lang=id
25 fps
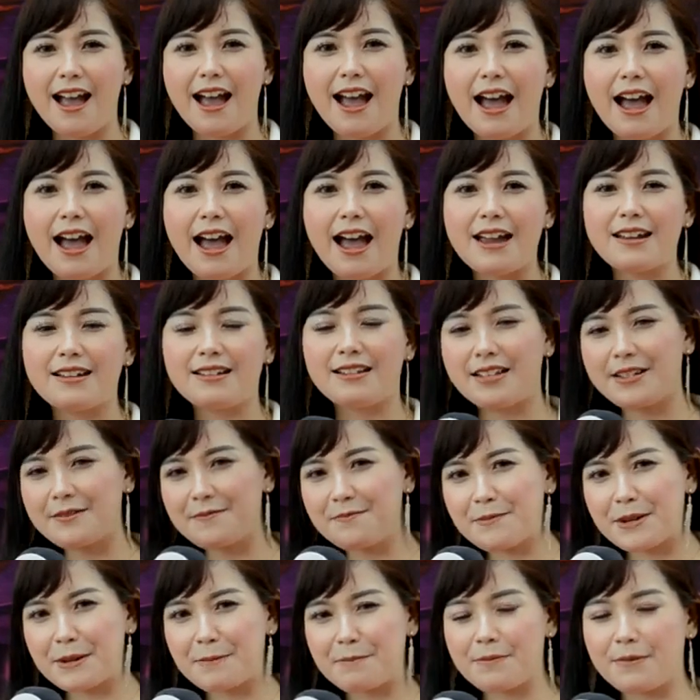I love
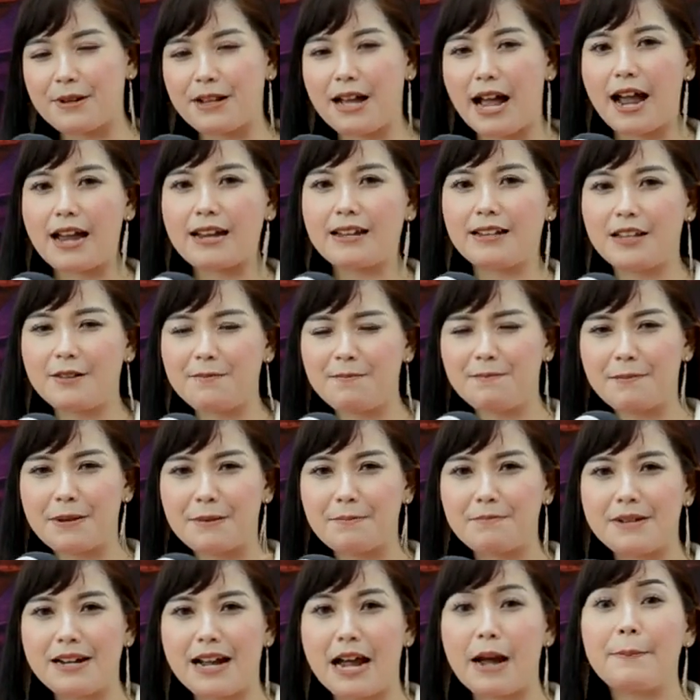mem I love
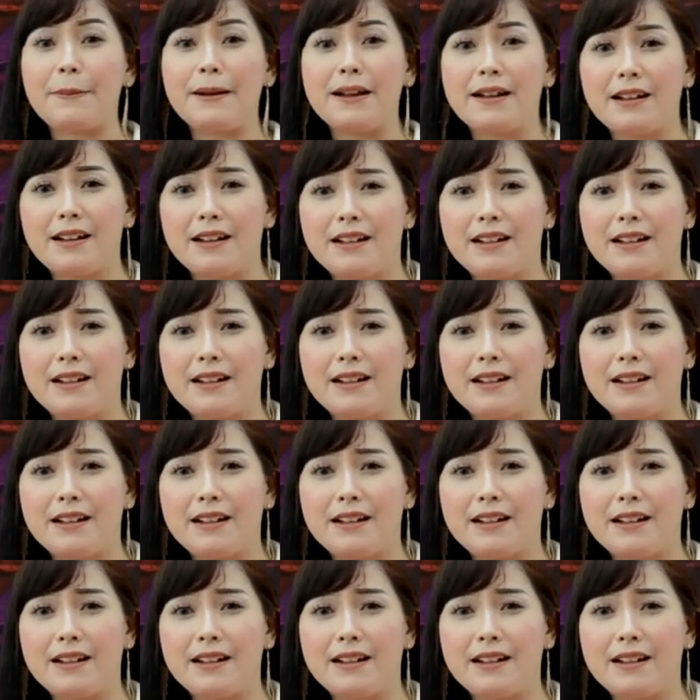member aku